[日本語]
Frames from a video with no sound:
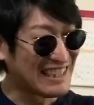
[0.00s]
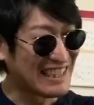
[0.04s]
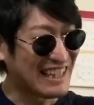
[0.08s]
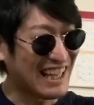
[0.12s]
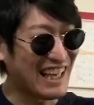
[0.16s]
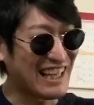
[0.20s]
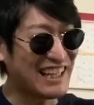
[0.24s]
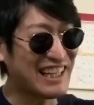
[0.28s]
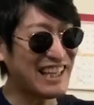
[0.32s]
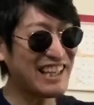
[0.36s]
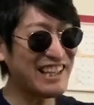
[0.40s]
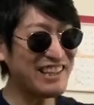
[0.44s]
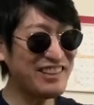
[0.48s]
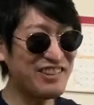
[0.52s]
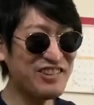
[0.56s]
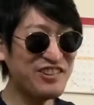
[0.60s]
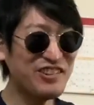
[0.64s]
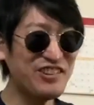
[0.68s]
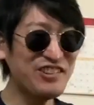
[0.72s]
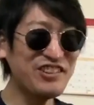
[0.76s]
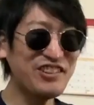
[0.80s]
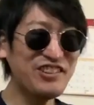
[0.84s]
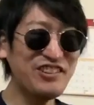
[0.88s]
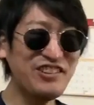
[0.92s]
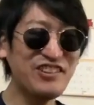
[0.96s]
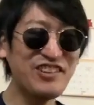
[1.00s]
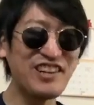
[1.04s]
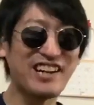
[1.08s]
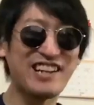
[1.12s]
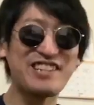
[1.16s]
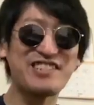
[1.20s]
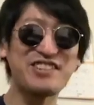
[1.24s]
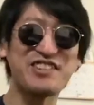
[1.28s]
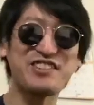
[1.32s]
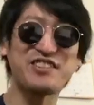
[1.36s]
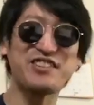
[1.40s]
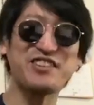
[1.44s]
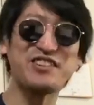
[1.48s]
タケノ
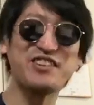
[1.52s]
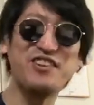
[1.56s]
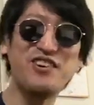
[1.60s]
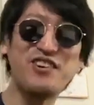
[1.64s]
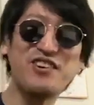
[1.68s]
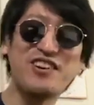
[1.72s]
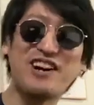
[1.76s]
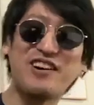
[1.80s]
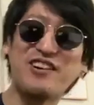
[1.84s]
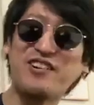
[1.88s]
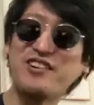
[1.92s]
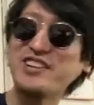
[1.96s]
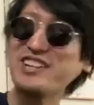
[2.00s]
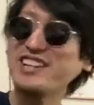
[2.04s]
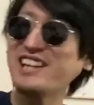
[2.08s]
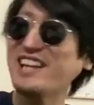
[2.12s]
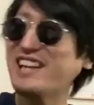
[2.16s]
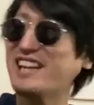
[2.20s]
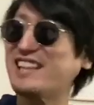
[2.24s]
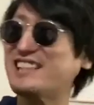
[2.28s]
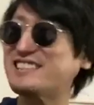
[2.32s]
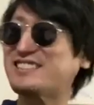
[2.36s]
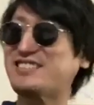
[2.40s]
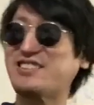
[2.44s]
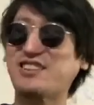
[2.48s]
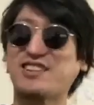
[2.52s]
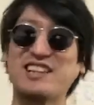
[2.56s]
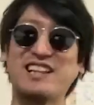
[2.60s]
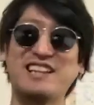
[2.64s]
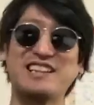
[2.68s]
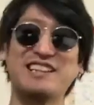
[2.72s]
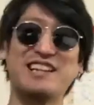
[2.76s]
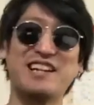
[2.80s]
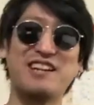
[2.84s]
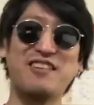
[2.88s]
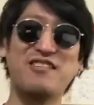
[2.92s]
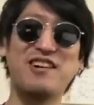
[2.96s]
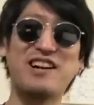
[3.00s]
がちょっと量が多いですとか
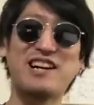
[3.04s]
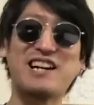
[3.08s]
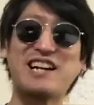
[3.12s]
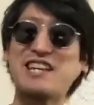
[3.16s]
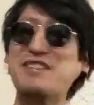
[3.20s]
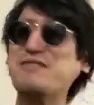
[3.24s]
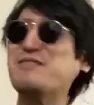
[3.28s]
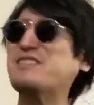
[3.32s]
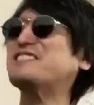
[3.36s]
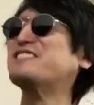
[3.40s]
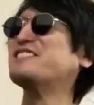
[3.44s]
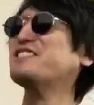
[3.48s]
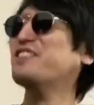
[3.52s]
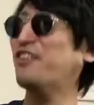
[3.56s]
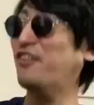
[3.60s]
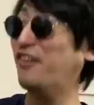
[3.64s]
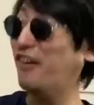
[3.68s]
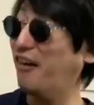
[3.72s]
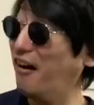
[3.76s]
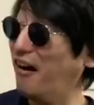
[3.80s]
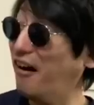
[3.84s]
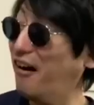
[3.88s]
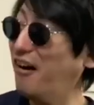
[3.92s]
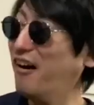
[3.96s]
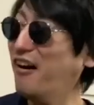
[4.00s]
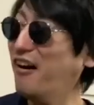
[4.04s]
だったらわかりますよ。